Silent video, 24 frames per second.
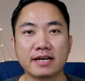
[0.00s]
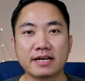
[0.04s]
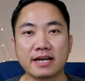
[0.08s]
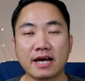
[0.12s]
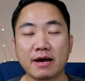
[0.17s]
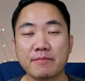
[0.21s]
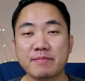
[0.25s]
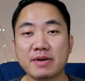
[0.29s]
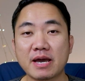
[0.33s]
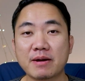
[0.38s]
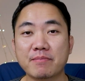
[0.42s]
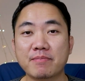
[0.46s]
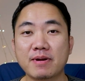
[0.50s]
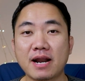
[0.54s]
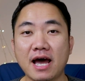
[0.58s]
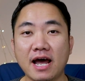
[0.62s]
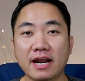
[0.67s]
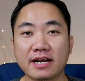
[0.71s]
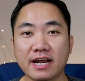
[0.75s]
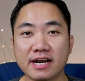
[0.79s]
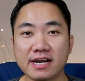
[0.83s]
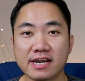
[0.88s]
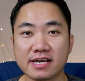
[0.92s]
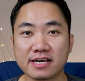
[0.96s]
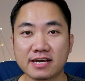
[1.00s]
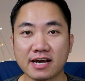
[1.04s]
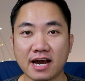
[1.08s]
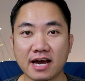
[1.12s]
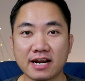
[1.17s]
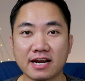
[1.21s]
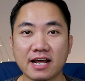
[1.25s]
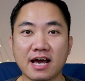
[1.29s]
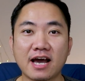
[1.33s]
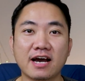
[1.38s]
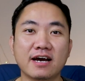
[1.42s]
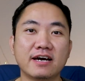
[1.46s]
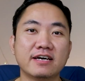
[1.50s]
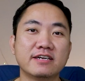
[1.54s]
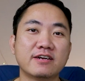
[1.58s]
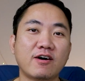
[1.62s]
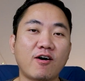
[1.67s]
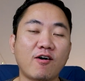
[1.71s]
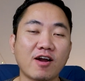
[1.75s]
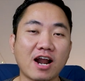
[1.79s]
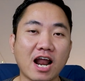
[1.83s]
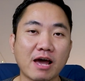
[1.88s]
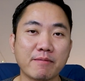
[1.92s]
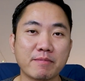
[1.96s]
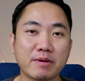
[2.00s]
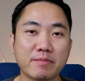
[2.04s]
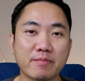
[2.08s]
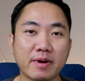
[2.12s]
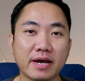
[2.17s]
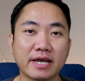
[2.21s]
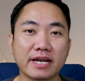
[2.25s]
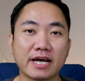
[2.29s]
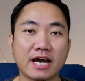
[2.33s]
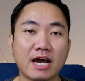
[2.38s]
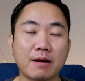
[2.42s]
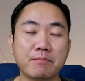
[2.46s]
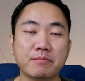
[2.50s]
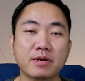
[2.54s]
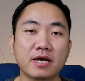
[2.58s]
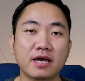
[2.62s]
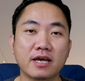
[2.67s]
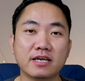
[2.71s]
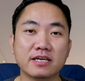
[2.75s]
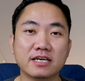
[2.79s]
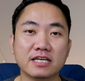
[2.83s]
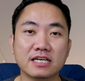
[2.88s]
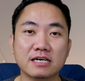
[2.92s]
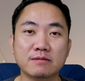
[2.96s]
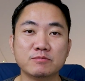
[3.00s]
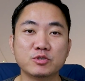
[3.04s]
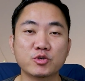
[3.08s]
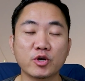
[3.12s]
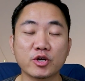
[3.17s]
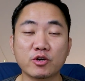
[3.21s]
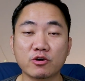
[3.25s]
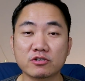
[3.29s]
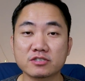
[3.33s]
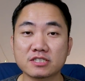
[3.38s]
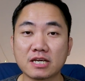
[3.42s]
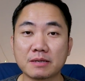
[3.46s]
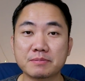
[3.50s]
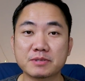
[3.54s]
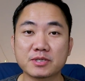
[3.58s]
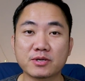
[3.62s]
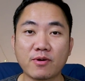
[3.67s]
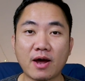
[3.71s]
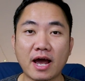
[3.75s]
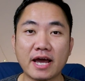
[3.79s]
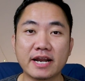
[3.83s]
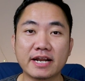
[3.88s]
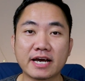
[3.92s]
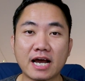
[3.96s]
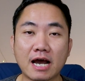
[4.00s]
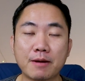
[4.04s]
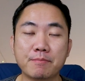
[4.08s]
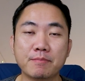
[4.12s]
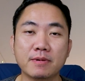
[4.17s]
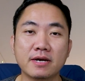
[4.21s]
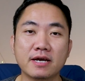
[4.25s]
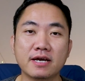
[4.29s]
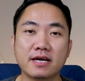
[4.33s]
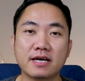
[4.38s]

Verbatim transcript: ถ้าไม่อยากพลาดเทคนิคการหาเงินออนไลน์ใหม่ๆนะครับ อย่าลืมช่วยกด subscribe นะครับ